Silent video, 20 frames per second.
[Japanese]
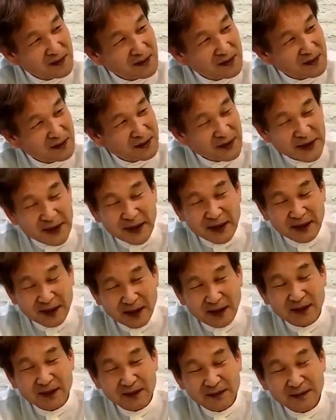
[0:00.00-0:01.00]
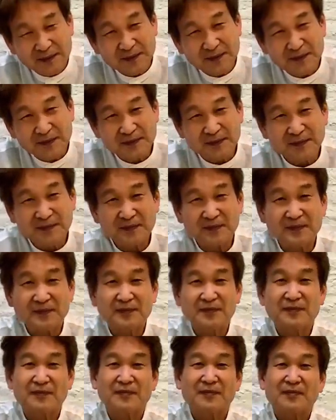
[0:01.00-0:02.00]
食えねえか。
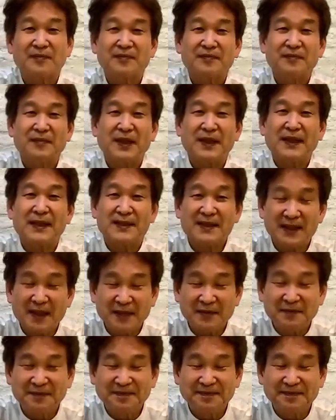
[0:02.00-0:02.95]
また明日。